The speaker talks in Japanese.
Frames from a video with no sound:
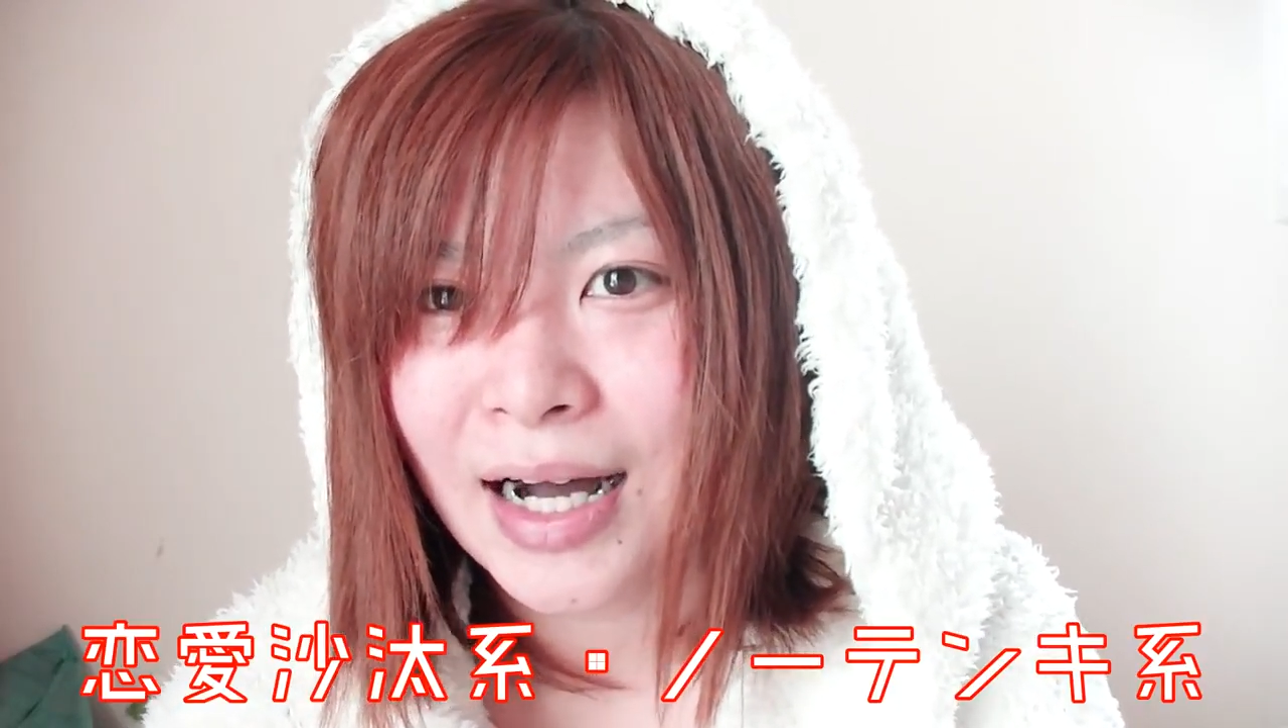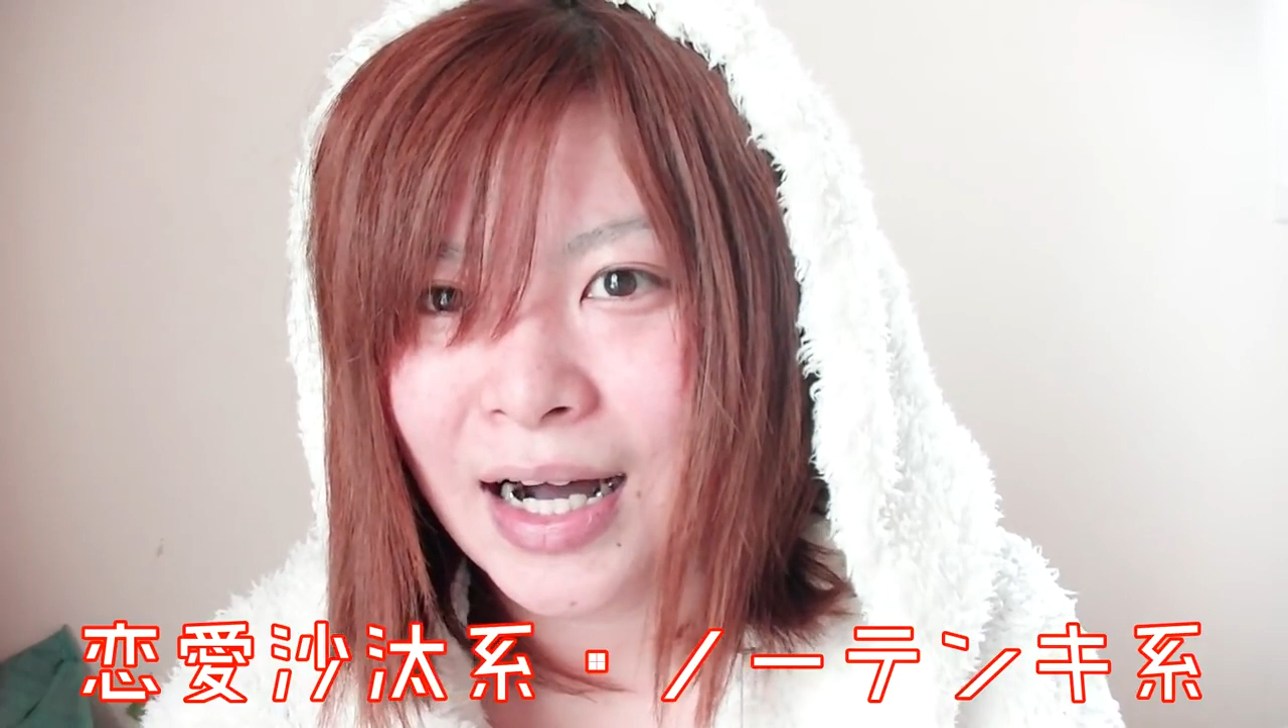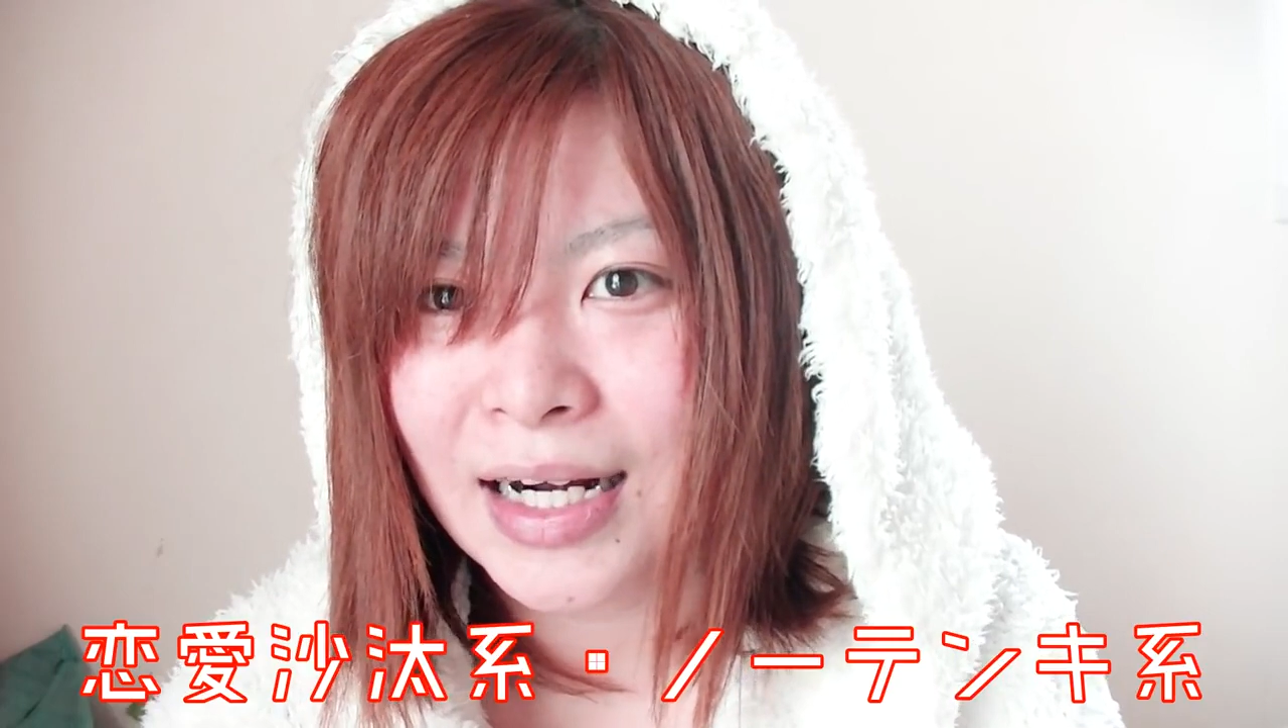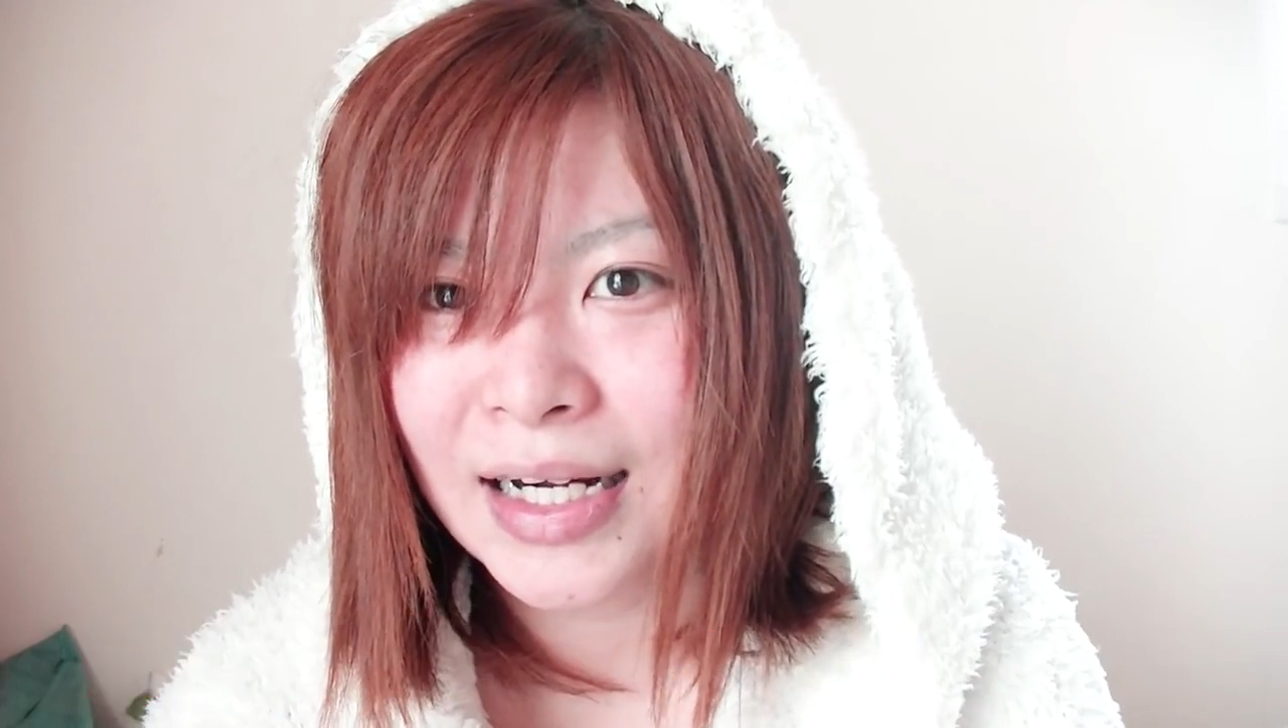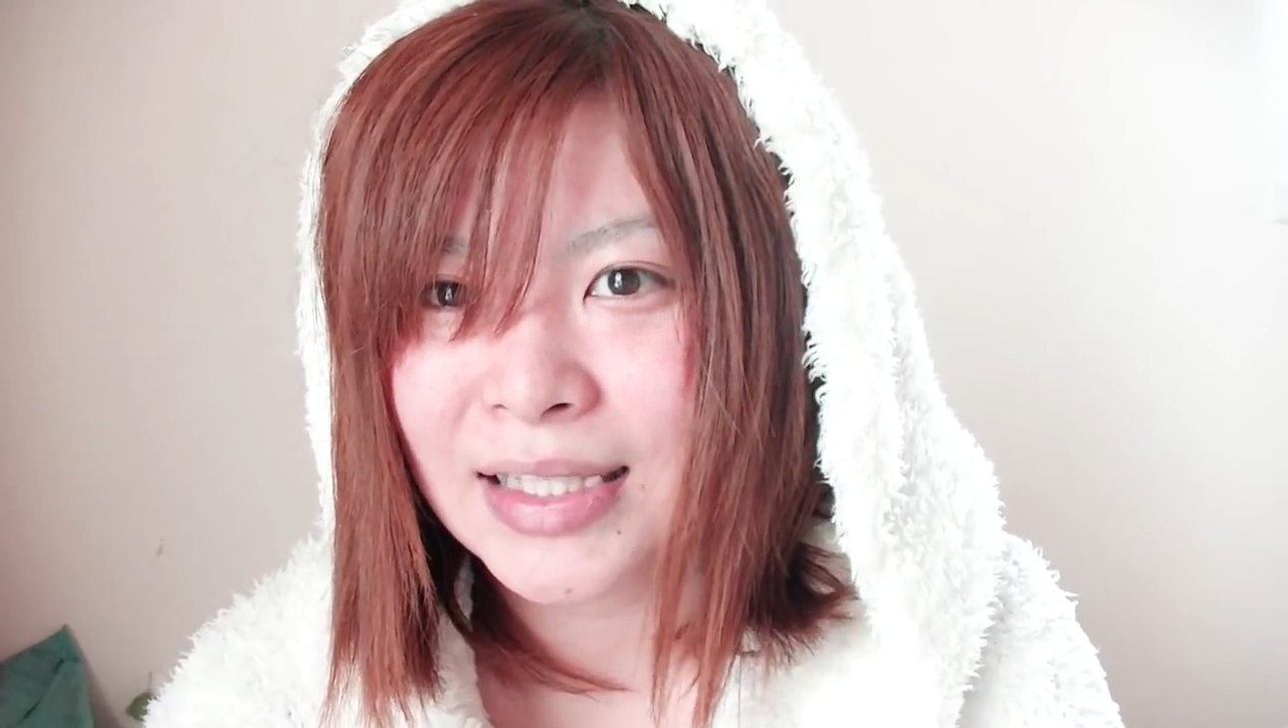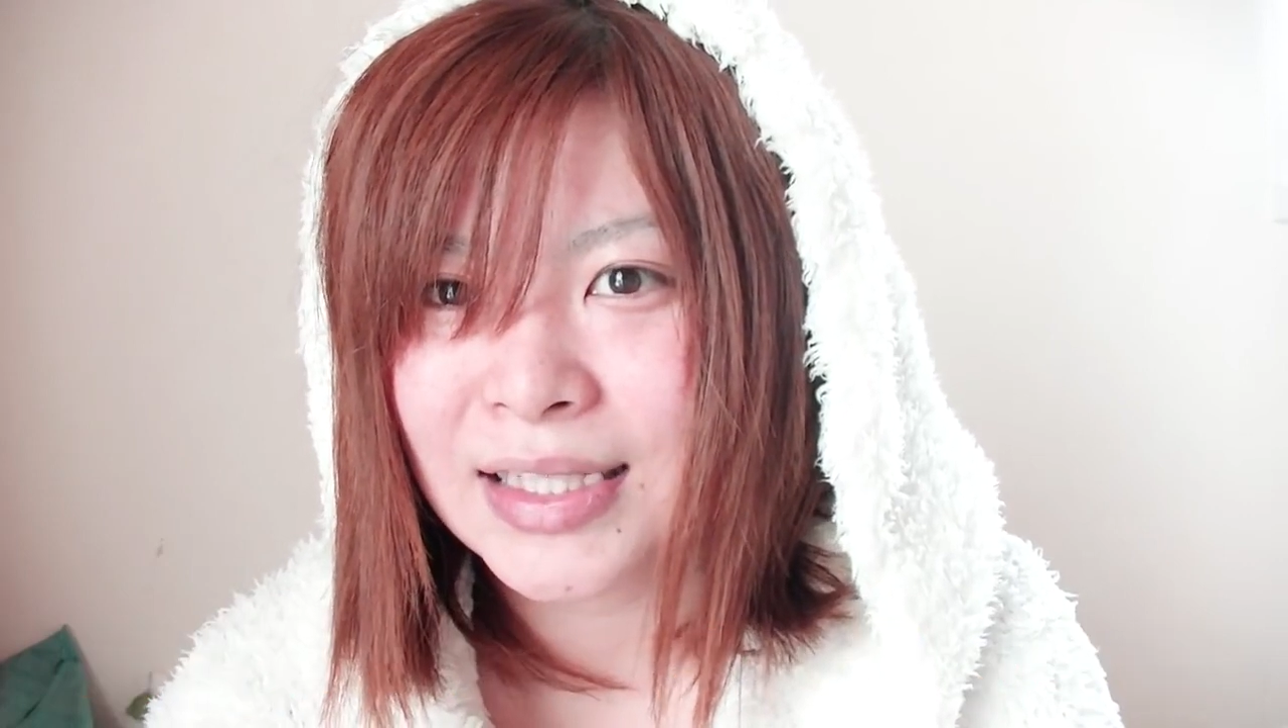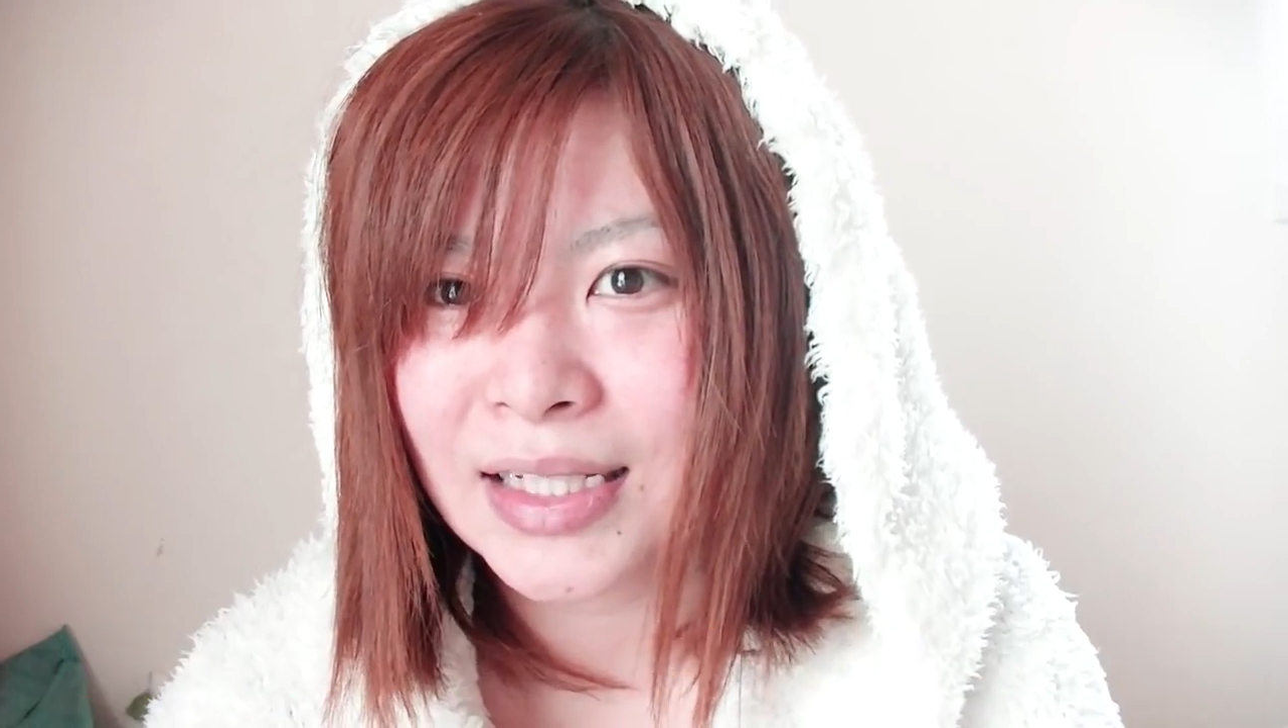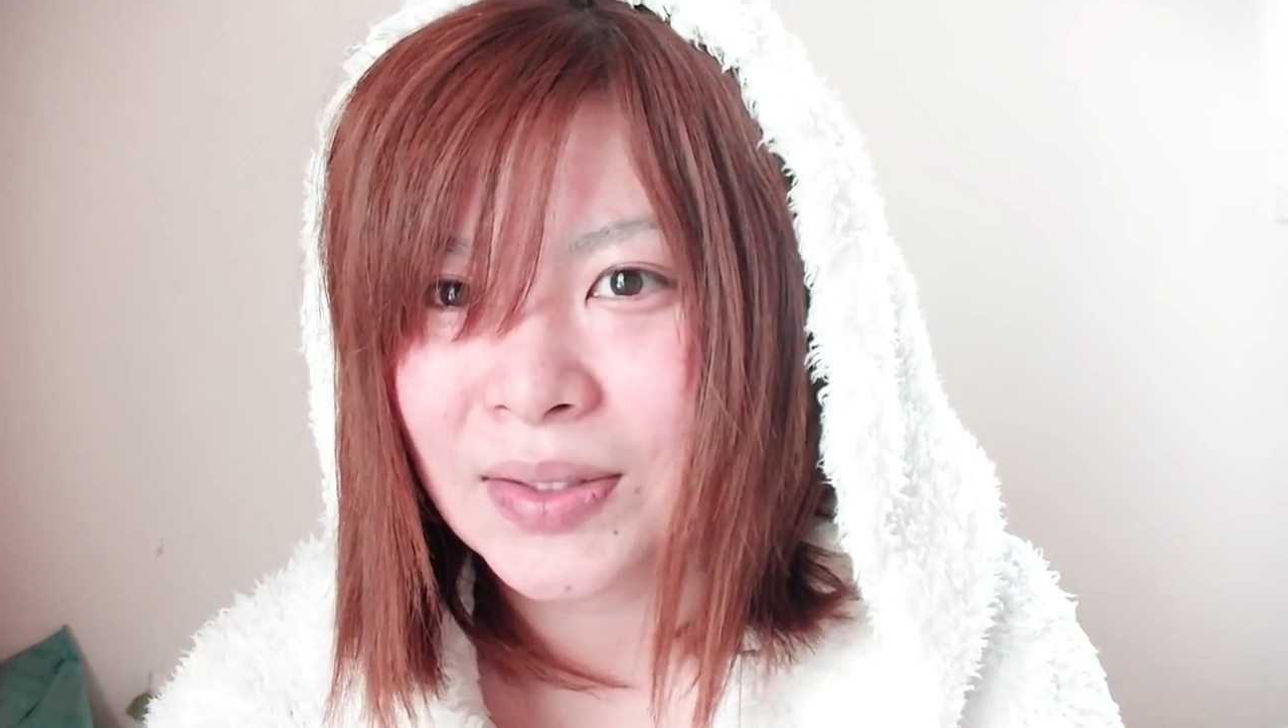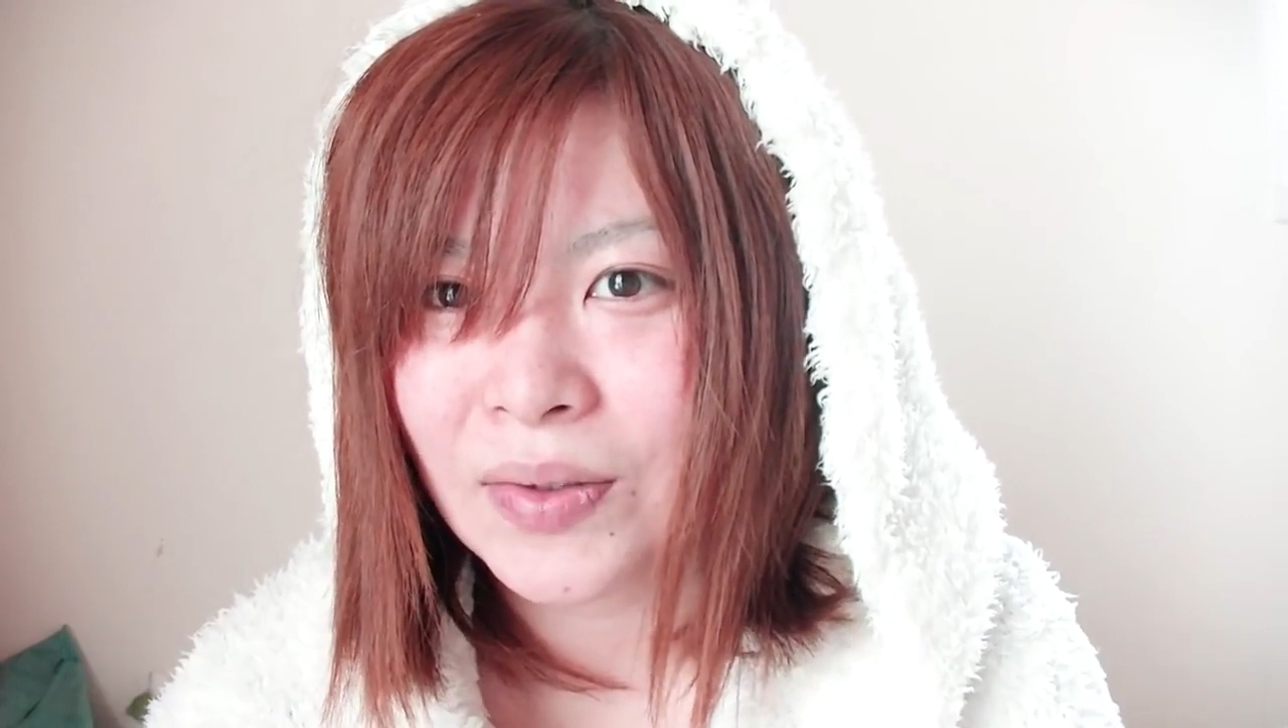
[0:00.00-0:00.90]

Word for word: あられちゃん